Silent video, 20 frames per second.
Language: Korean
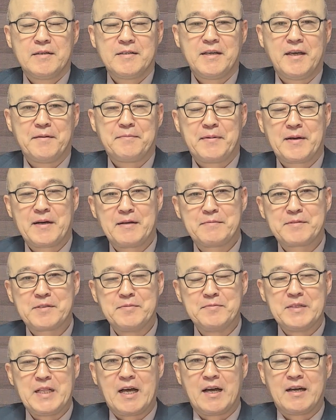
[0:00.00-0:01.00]
예,
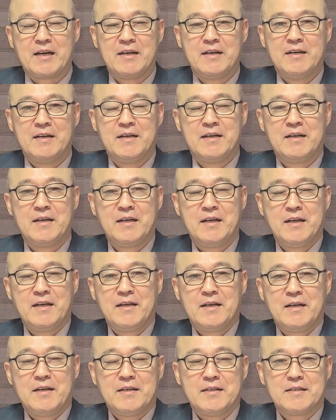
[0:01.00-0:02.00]
반갑습니다.
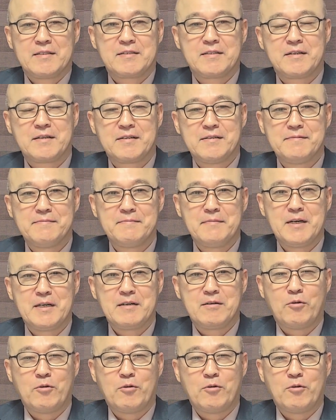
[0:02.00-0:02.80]
지금